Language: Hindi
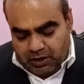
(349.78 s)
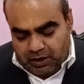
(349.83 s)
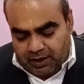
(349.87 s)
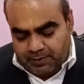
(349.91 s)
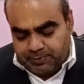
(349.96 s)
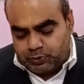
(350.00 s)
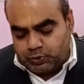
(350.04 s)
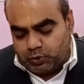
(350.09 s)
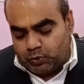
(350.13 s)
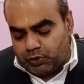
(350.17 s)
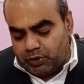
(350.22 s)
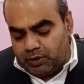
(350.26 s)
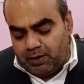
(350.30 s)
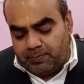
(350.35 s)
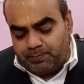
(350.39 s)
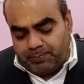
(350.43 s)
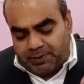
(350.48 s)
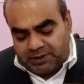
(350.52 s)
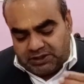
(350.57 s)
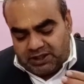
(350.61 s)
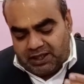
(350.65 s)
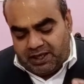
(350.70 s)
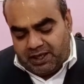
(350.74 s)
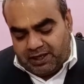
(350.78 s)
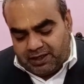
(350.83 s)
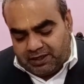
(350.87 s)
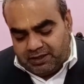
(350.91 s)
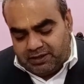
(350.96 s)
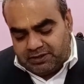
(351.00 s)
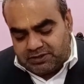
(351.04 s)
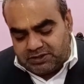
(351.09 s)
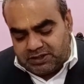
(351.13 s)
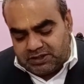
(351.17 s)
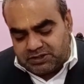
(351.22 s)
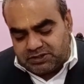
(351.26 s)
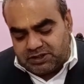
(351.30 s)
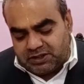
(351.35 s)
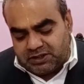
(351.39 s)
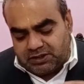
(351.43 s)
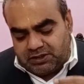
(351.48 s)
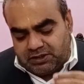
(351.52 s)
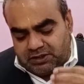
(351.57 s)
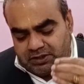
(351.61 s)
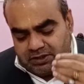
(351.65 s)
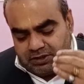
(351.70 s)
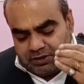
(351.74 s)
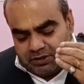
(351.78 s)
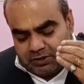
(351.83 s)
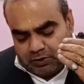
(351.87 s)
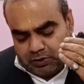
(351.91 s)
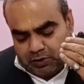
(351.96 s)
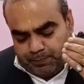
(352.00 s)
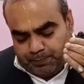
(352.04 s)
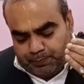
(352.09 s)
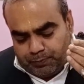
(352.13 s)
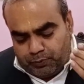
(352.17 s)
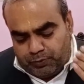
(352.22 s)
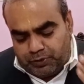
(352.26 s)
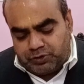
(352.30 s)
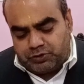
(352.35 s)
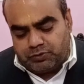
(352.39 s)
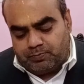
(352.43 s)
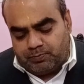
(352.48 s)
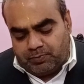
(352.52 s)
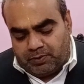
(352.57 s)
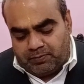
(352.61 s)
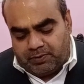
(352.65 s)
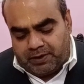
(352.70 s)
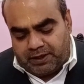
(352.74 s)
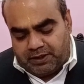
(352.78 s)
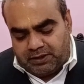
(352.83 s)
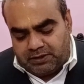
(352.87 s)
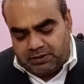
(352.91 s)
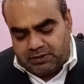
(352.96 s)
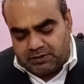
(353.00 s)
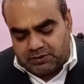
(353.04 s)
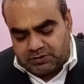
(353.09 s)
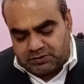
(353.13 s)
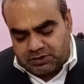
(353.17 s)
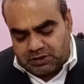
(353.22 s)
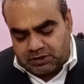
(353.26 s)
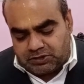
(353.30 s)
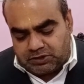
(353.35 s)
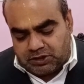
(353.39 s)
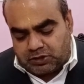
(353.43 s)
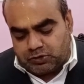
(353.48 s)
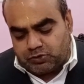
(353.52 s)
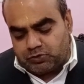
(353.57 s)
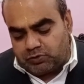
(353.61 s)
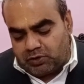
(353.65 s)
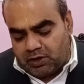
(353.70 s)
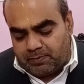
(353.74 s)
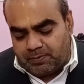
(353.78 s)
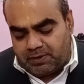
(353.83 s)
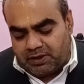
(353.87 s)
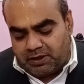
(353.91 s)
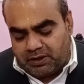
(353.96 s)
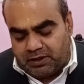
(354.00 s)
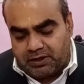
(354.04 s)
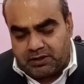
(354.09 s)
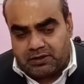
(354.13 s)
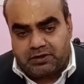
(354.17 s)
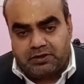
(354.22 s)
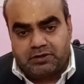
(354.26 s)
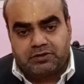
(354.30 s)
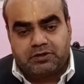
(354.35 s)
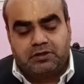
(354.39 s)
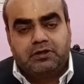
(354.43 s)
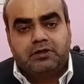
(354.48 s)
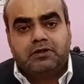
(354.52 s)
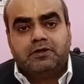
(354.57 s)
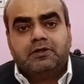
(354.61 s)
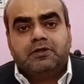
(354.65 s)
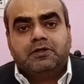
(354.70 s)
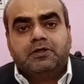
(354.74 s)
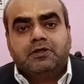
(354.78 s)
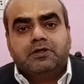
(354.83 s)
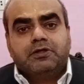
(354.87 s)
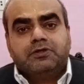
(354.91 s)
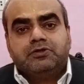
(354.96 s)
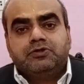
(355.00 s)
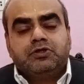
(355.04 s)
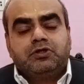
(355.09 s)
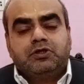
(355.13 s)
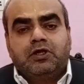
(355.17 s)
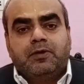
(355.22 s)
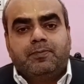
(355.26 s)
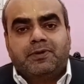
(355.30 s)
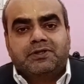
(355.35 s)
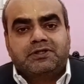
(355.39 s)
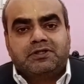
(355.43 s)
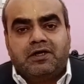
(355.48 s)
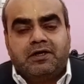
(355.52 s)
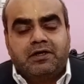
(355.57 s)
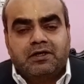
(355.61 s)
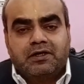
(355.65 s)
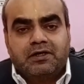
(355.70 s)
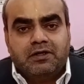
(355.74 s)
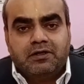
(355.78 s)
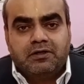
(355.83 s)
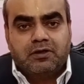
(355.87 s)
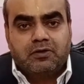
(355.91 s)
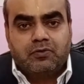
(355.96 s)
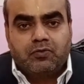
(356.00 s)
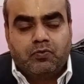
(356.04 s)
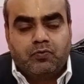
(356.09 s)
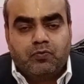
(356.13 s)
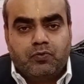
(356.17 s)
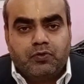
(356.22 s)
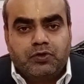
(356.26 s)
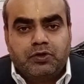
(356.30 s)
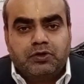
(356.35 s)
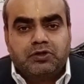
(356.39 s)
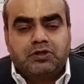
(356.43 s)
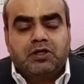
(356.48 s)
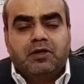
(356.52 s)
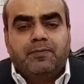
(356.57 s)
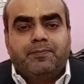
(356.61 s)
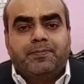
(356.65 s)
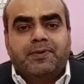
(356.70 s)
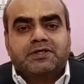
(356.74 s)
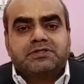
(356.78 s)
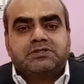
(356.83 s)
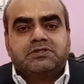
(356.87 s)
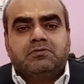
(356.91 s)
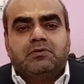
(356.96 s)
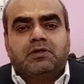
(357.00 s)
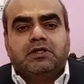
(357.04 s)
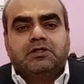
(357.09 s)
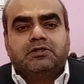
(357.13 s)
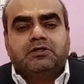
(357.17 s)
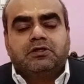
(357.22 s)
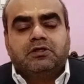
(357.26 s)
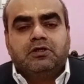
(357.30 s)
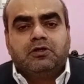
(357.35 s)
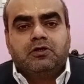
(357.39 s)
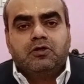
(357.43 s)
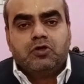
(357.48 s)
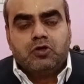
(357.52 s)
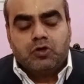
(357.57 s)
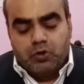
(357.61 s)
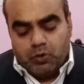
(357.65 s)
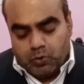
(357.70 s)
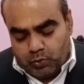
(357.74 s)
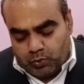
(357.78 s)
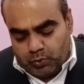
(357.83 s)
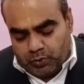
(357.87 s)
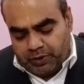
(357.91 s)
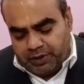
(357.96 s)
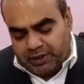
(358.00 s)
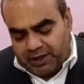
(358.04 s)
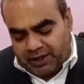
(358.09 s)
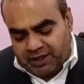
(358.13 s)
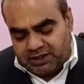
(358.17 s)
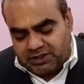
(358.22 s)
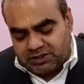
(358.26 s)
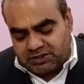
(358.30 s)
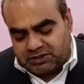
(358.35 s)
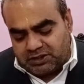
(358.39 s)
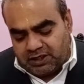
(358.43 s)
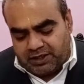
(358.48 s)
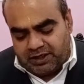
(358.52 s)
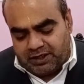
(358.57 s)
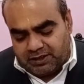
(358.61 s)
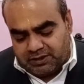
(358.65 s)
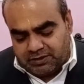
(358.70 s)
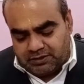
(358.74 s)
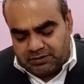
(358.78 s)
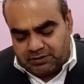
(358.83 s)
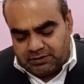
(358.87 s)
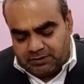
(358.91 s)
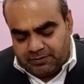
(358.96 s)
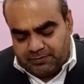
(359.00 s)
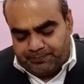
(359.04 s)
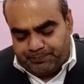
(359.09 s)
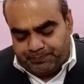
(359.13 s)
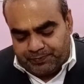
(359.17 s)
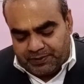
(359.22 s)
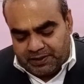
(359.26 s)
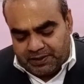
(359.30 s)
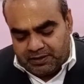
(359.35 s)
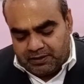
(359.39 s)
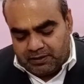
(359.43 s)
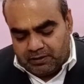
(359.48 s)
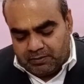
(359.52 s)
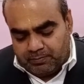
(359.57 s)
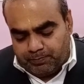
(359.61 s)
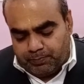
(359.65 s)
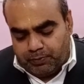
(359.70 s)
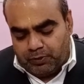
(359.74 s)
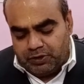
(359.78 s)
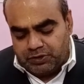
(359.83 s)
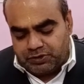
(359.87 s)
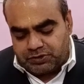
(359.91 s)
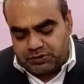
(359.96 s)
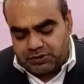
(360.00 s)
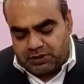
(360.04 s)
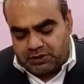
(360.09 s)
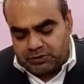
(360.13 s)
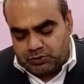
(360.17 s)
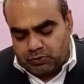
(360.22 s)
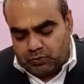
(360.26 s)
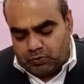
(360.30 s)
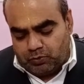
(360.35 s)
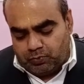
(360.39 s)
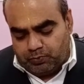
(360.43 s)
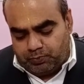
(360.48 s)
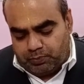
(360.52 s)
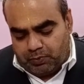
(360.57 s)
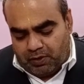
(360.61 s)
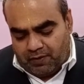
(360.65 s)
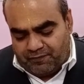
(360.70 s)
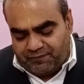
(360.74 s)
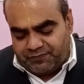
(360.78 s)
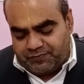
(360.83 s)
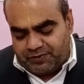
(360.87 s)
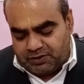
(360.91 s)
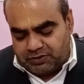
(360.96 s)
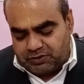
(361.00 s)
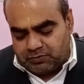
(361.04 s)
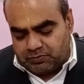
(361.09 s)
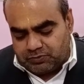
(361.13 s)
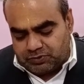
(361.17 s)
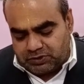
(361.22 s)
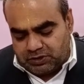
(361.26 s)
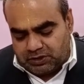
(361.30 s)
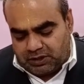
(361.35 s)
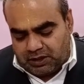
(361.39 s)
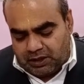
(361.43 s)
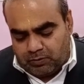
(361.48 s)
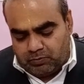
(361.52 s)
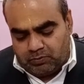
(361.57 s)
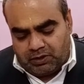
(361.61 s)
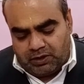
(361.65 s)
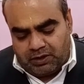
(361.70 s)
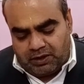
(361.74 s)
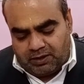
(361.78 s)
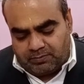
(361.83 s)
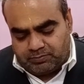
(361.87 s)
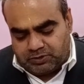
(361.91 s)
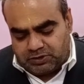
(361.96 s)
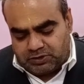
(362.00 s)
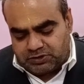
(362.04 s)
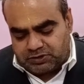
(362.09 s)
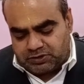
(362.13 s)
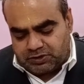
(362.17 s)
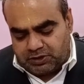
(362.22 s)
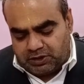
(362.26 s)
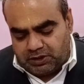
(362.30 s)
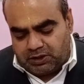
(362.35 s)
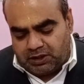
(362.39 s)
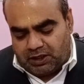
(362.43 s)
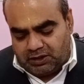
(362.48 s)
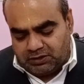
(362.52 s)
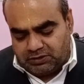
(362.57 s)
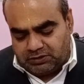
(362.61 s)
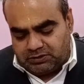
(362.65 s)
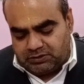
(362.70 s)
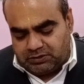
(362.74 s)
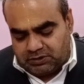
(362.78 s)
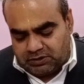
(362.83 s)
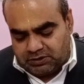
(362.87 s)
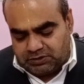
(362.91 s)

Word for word: अब चूंकि हम बताया कि जैसे कि इनकी पूरी जिम्मेवारी सर छाजू नाम ने ले रखी थी जिनके बताने के लिए कुबोनी इतने पैसे वाले थे उन्होंने क्या रिश्ता एक पुलिस के जो अफसर थे उनसे कराया उनका नाम था श्रीकांत